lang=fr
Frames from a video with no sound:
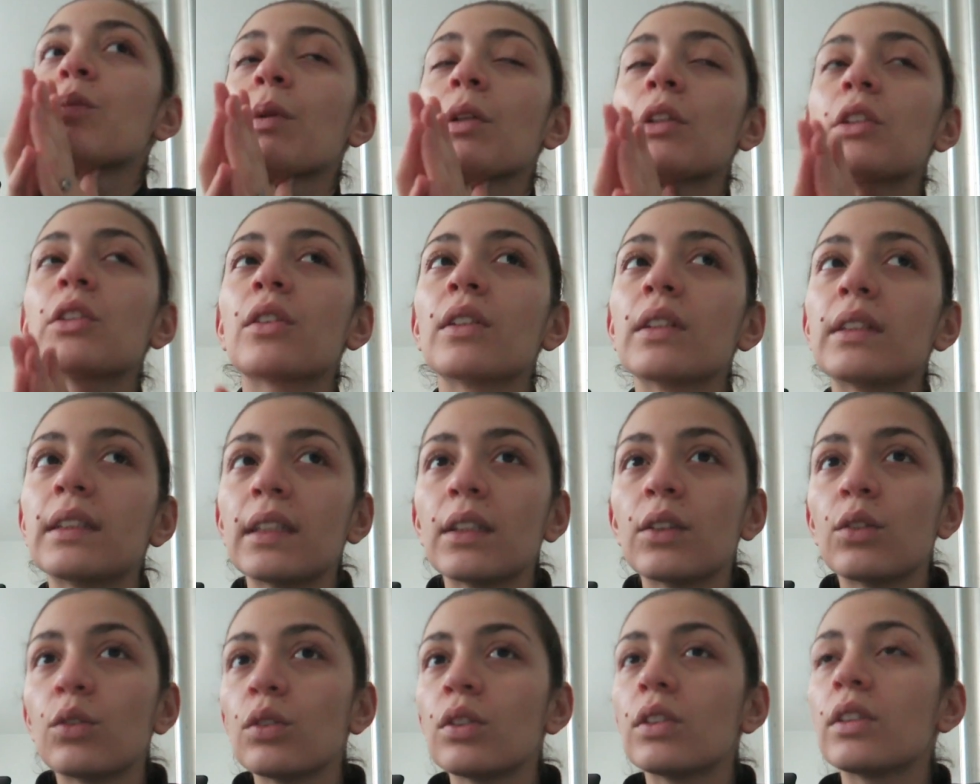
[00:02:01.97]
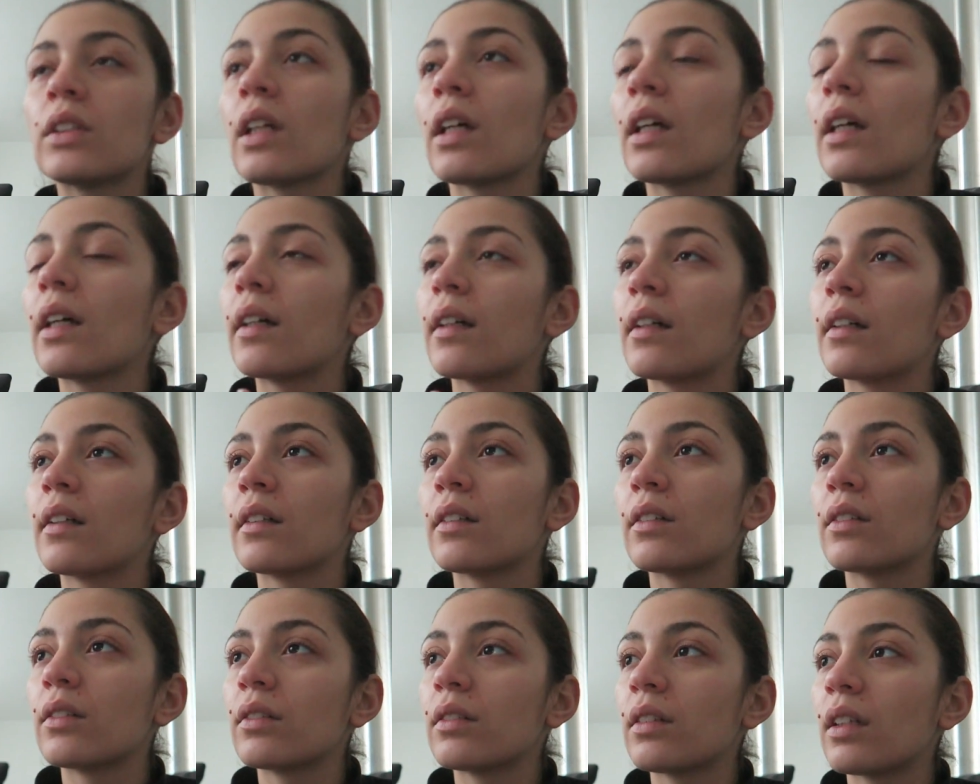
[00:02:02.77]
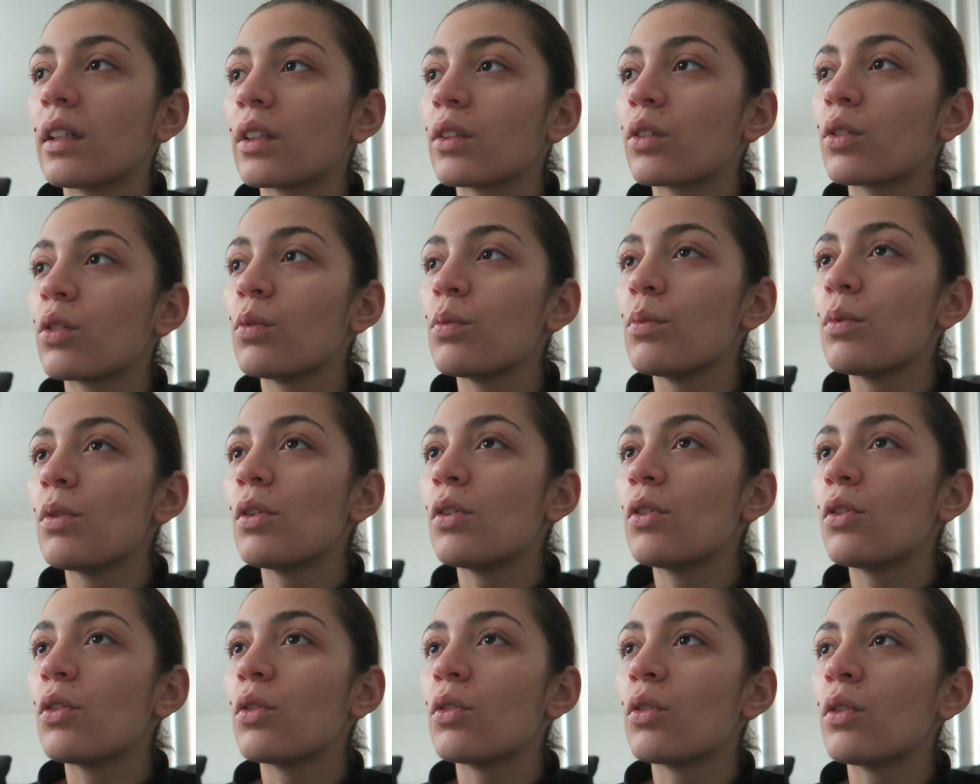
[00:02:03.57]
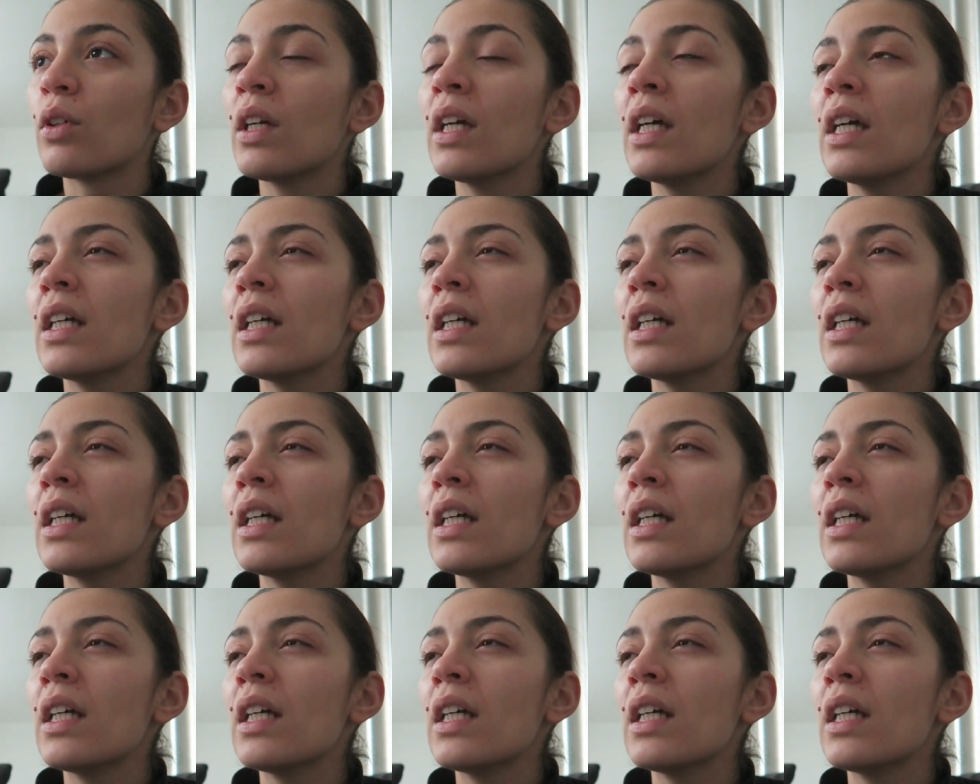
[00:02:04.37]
Je pense que c'est juste un, un, cumul de...